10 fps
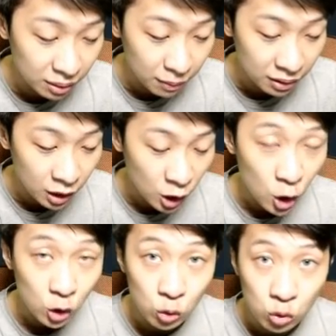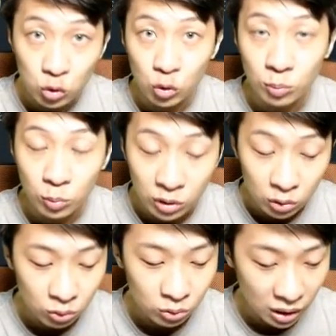teman justru
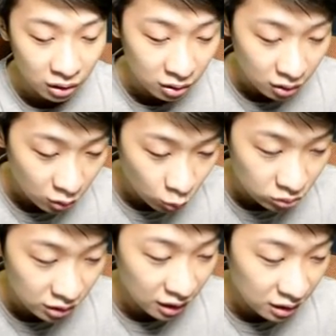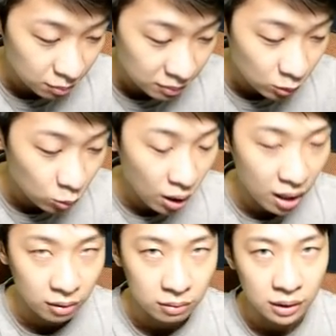merusak hutan demi
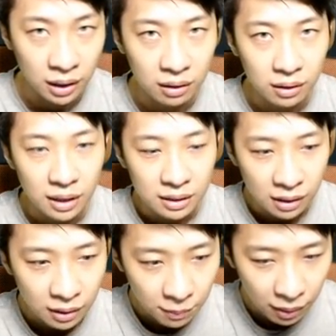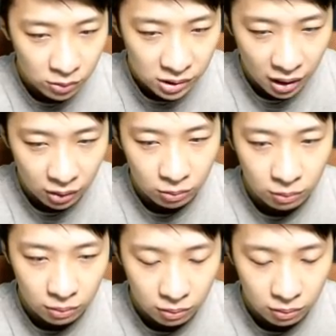uang ya jadi manusia itu